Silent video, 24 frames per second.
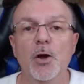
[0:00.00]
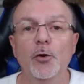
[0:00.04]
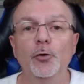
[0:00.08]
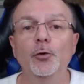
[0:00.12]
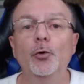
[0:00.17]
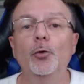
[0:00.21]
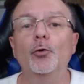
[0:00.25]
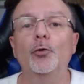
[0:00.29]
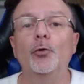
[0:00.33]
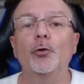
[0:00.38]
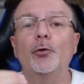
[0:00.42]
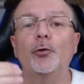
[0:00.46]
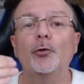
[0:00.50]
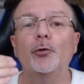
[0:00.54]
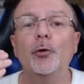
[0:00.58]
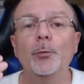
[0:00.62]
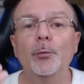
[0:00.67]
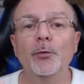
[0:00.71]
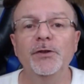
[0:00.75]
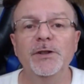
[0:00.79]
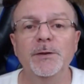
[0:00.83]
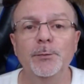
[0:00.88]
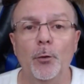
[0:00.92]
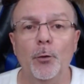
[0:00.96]
Donc ce
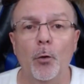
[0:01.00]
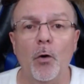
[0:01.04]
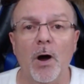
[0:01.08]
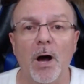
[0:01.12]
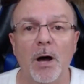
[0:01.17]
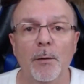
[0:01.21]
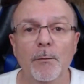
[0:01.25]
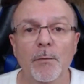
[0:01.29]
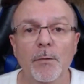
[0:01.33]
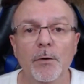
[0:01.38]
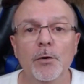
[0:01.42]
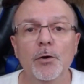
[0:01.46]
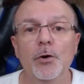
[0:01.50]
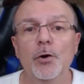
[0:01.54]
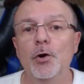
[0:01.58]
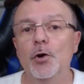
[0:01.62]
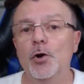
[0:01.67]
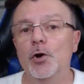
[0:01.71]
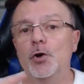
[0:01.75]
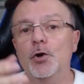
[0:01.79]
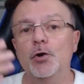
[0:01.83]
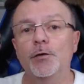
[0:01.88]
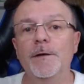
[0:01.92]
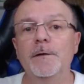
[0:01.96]
petit programme,
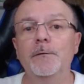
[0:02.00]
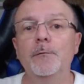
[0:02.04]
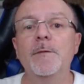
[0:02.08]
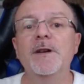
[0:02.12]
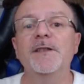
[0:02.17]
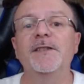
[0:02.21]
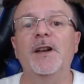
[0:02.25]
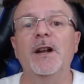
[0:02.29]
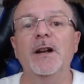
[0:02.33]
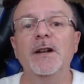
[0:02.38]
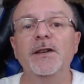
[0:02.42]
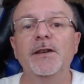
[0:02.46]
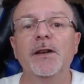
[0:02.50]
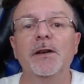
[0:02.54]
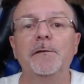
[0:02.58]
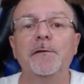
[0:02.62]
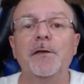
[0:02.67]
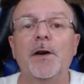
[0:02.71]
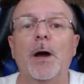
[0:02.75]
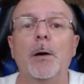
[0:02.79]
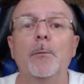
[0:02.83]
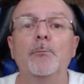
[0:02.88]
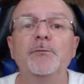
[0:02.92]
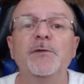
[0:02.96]
je vais vous mettre un lien
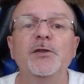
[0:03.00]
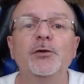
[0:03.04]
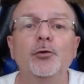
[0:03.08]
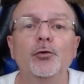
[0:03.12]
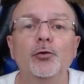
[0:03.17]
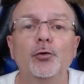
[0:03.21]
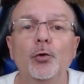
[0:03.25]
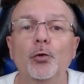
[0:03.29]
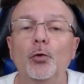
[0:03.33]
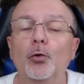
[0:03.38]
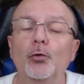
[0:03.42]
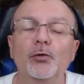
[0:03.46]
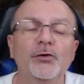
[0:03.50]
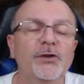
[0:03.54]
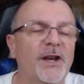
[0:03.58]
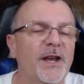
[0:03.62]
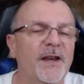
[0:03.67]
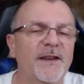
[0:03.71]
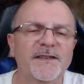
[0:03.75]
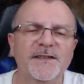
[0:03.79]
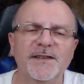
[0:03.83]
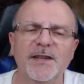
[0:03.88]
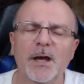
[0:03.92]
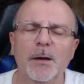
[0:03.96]
vers un petit tuto
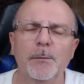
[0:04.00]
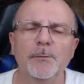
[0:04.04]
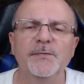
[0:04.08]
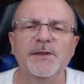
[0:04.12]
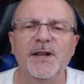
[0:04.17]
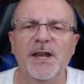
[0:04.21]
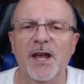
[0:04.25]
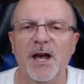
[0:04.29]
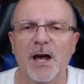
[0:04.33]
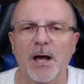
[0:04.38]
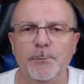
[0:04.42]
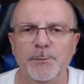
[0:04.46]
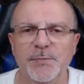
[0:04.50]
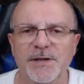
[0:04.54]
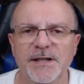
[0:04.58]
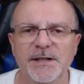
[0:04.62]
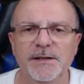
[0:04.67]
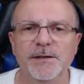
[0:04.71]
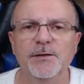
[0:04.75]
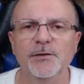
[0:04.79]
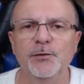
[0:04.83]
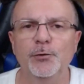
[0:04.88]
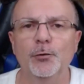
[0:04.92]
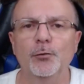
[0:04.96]
très simple, très
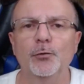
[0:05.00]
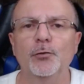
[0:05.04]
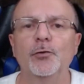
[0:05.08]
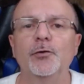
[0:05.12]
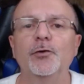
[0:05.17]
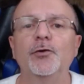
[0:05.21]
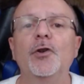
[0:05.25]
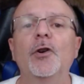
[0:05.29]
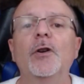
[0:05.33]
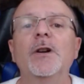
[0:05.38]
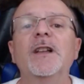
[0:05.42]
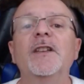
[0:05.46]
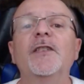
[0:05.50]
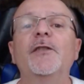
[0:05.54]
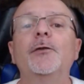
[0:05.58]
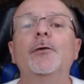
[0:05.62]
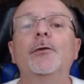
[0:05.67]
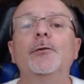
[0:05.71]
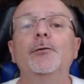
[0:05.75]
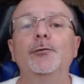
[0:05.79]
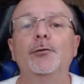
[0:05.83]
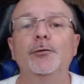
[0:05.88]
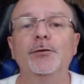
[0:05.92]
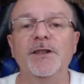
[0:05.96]
rapide, donc dans la
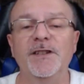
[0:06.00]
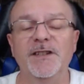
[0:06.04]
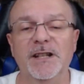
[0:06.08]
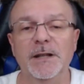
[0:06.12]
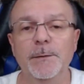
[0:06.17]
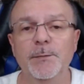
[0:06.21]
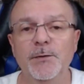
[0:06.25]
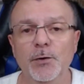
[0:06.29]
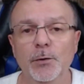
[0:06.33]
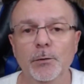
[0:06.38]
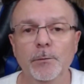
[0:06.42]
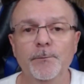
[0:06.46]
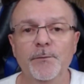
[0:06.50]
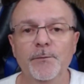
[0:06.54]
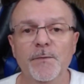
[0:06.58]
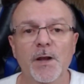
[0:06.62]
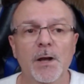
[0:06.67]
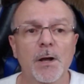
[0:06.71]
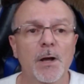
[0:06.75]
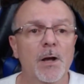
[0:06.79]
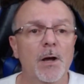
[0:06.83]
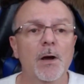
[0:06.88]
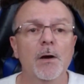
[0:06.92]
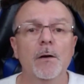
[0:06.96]
zone de description.
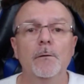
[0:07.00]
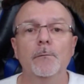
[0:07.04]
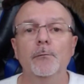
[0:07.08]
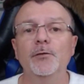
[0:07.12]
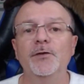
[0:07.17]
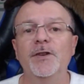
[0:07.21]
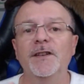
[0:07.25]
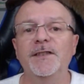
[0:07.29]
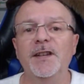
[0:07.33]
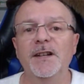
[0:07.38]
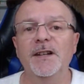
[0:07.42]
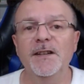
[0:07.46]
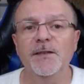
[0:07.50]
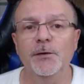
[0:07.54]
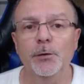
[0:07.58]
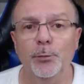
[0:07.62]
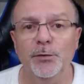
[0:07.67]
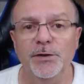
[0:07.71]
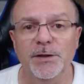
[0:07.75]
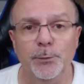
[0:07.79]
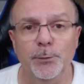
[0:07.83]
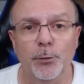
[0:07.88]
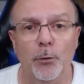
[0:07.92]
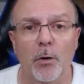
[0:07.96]
Vous installez ce
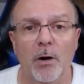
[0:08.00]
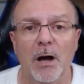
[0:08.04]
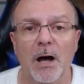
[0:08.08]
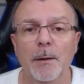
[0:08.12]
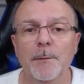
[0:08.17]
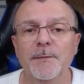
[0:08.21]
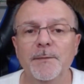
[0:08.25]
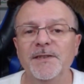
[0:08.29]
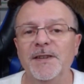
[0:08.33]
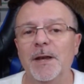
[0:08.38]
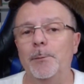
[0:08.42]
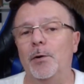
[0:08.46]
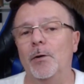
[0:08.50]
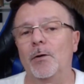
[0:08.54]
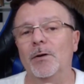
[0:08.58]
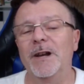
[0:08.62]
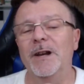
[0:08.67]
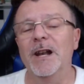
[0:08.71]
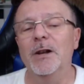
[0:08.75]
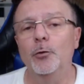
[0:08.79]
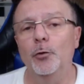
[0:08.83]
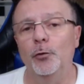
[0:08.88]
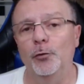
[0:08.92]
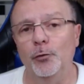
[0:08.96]
petit programme, ça prend
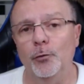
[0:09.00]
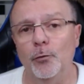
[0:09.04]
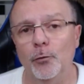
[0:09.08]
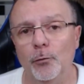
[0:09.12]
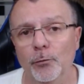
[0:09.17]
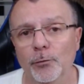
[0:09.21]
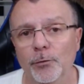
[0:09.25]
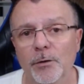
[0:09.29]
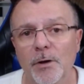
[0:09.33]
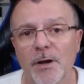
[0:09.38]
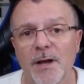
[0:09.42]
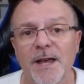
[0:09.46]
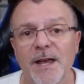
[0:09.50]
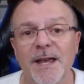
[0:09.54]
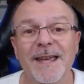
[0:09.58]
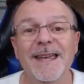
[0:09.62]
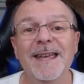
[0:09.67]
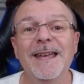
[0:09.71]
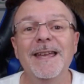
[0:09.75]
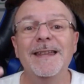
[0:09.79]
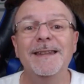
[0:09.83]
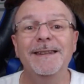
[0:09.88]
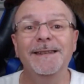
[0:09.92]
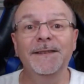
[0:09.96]
quelques secondes,
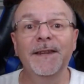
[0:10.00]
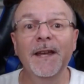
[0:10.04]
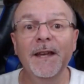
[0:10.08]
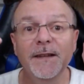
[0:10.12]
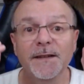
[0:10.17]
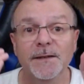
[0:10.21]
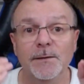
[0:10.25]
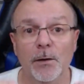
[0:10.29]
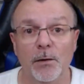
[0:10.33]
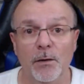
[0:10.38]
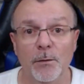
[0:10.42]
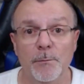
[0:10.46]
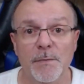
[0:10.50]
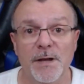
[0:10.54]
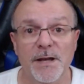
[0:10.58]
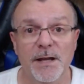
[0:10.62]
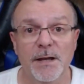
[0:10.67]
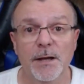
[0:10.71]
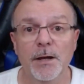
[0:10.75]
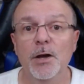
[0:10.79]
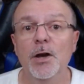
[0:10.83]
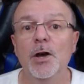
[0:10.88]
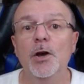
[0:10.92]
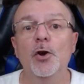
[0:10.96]
et désormais,